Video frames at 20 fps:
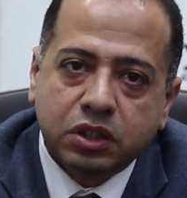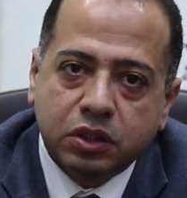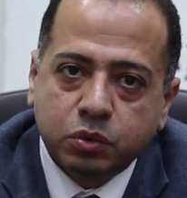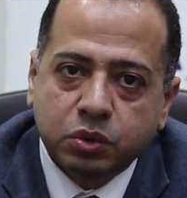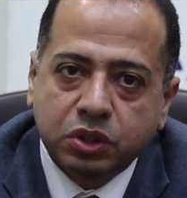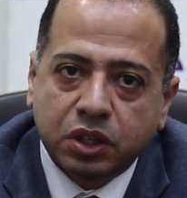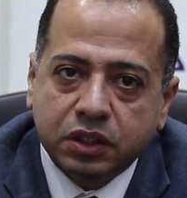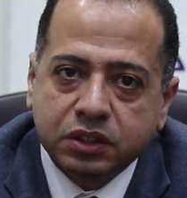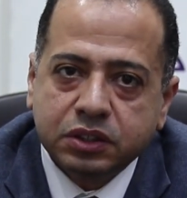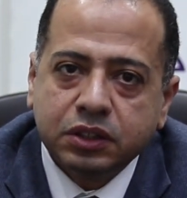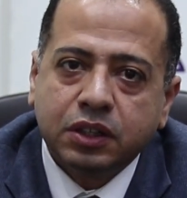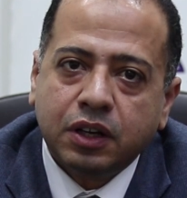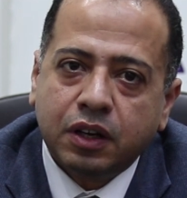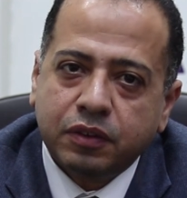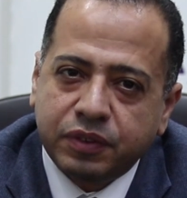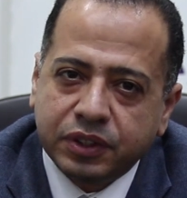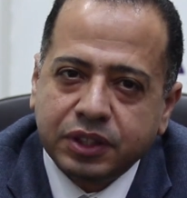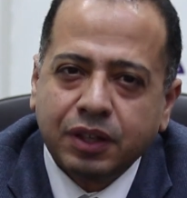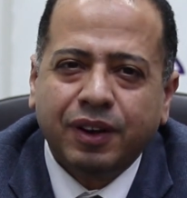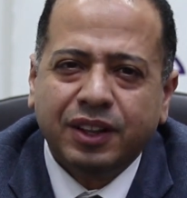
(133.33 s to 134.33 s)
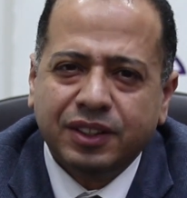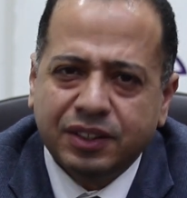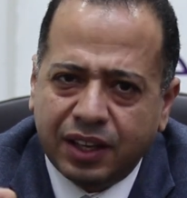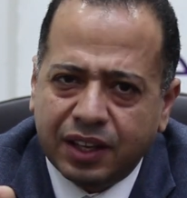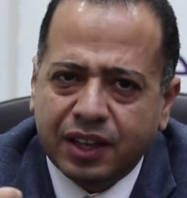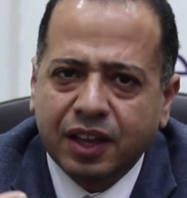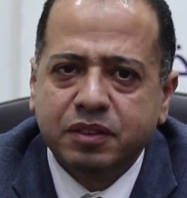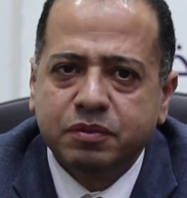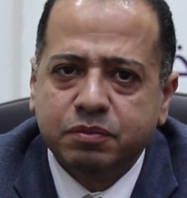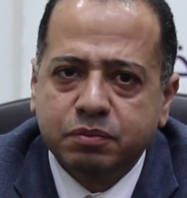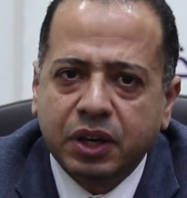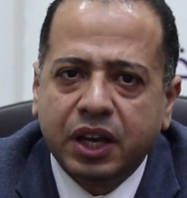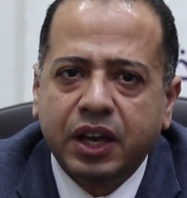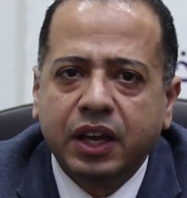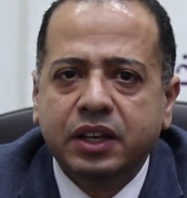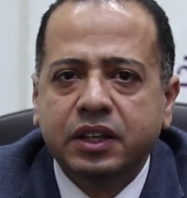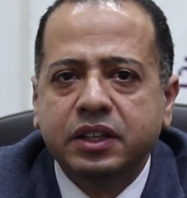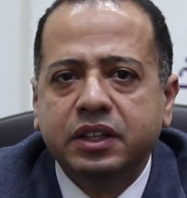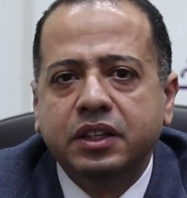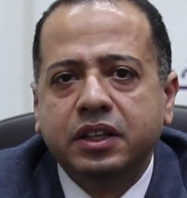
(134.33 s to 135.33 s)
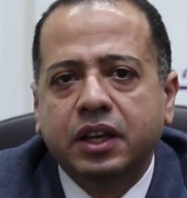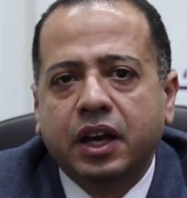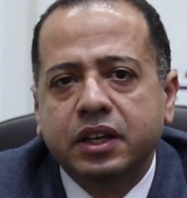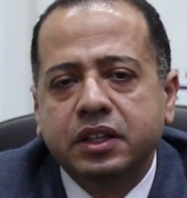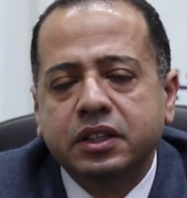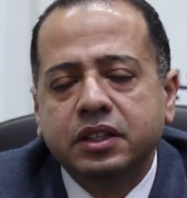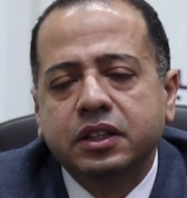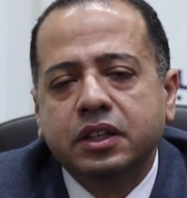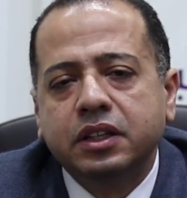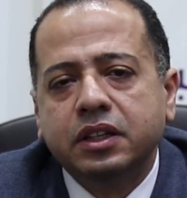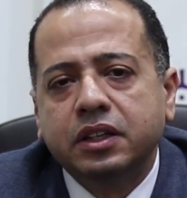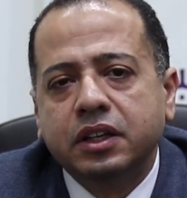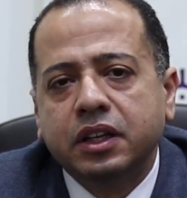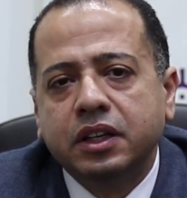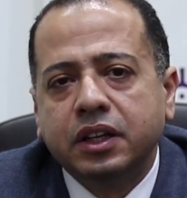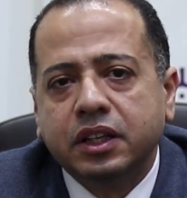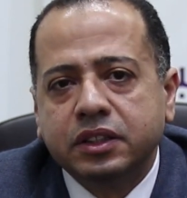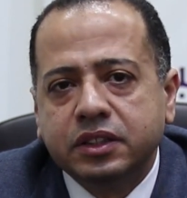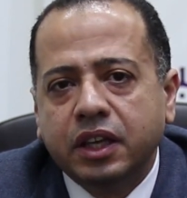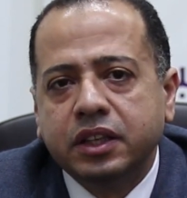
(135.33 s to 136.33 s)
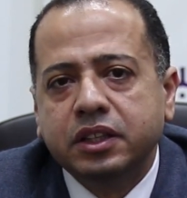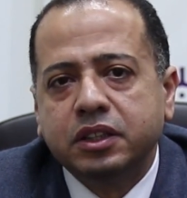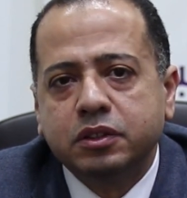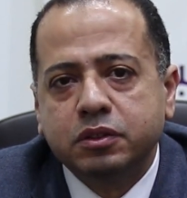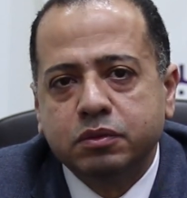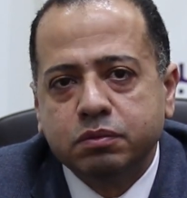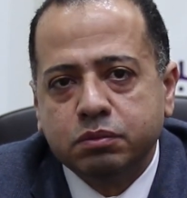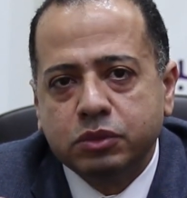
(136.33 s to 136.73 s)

وخطيرة فطبعا ده كان مخلي يعني النتائج